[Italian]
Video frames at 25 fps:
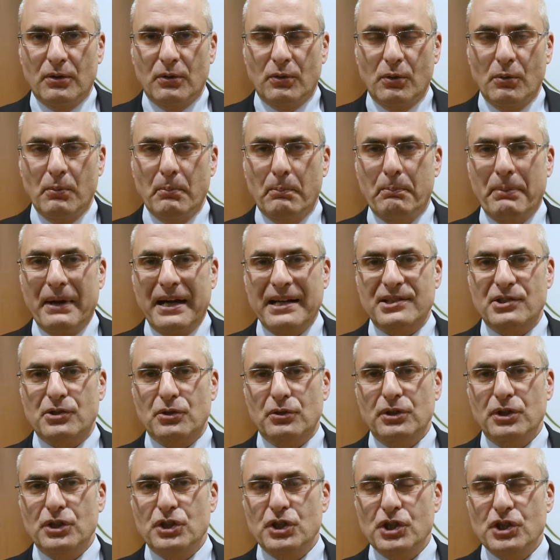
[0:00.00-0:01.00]
Un passo
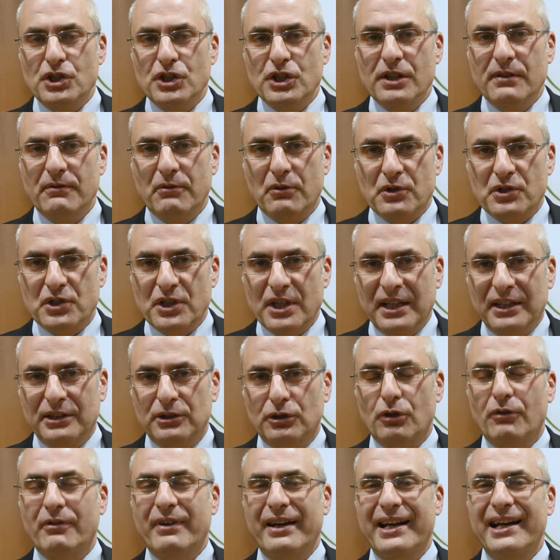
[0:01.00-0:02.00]
decisivo sarà
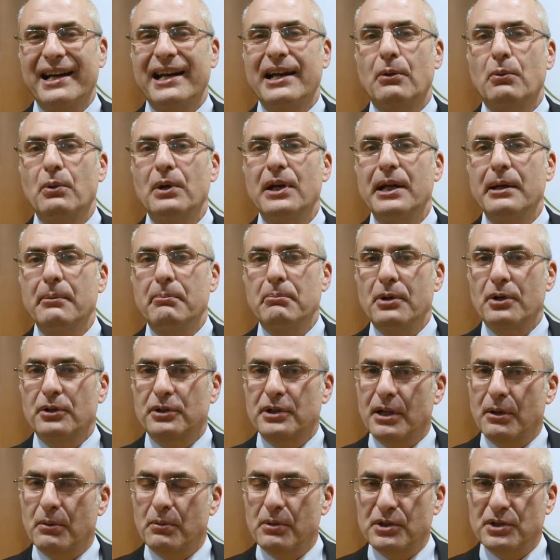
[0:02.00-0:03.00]
trovare l'equilibrio
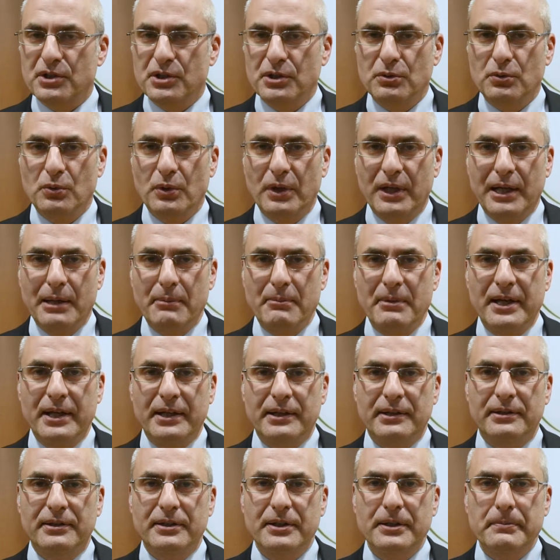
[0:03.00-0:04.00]
tra questi due
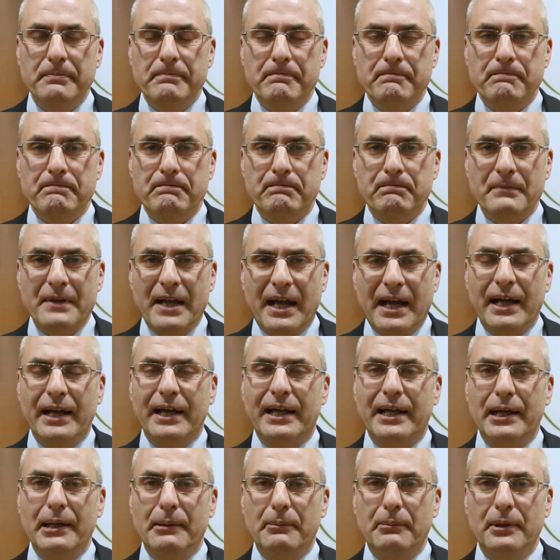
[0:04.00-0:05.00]
elementi.
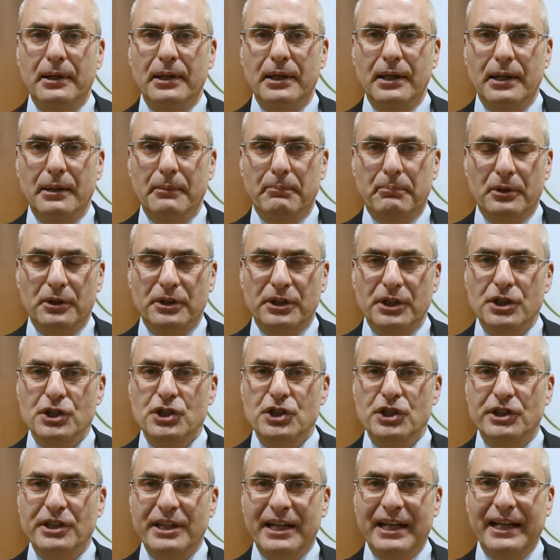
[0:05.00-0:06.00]
Anche il
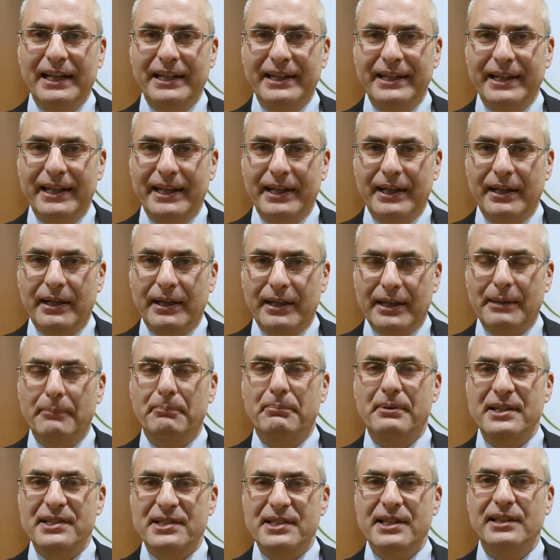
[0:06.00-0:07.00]
Proteggi Italia
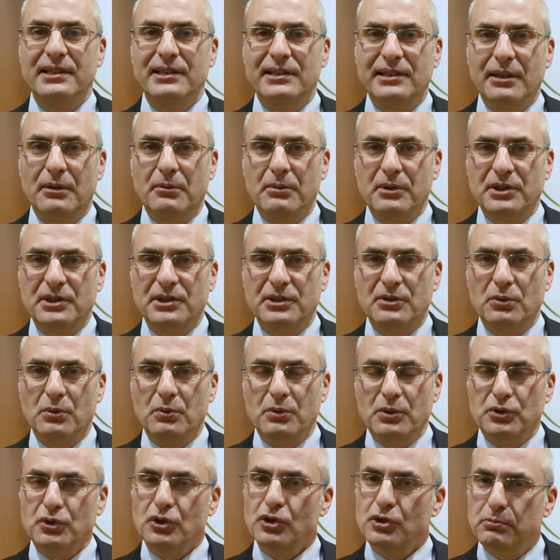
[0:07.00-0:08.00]
rappresenta questo,
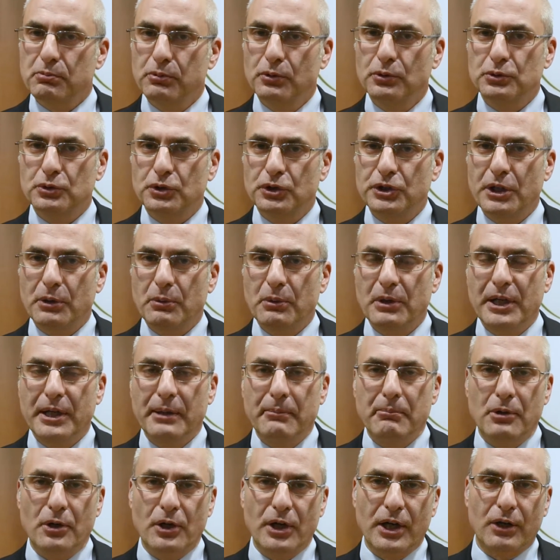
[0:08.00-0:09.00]
questo spunto di
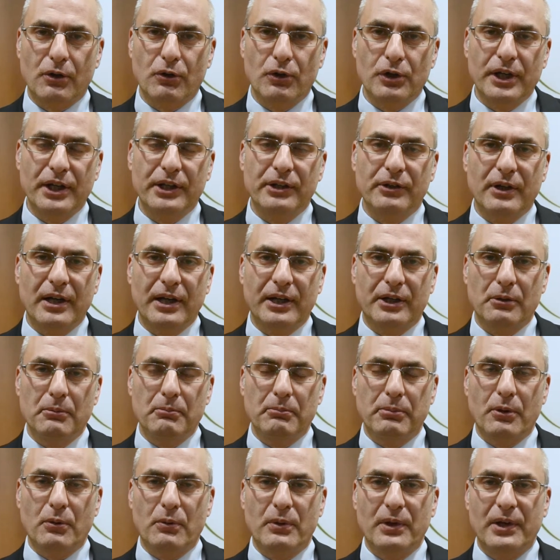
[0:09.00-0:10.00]
equilibrio, raccogliendo anche un
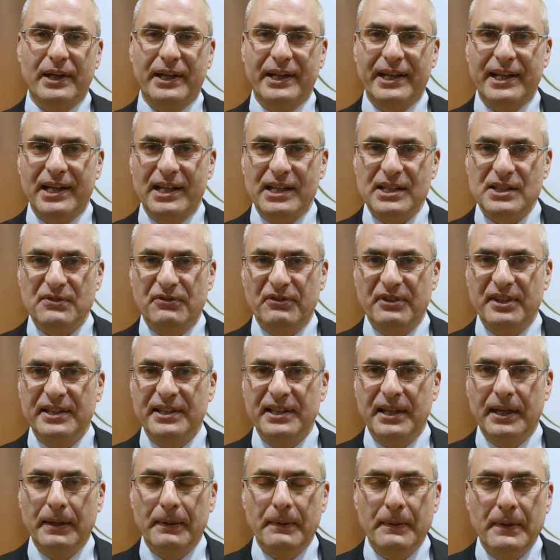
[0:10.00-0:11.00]
po' quella che era la
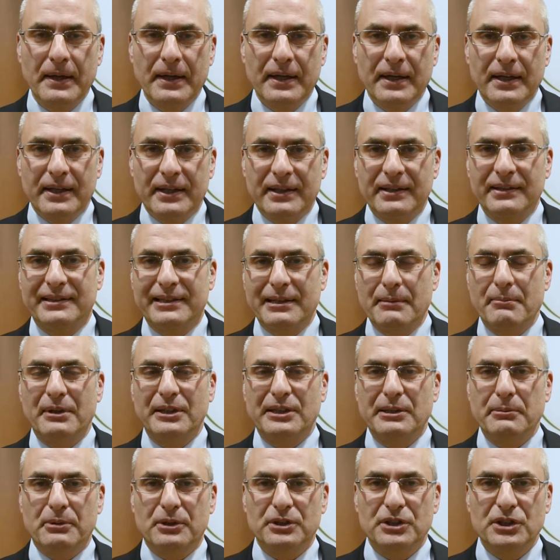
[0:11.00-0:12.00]
sfida in tema
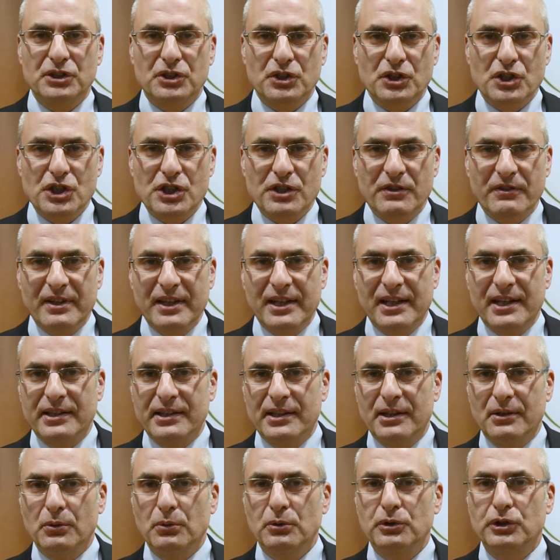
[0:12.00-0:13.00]
di protezione civile
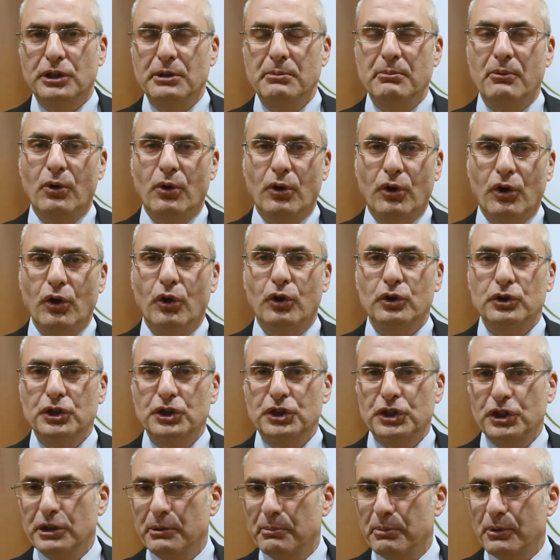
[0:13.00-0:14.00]
dell'ultimo codice di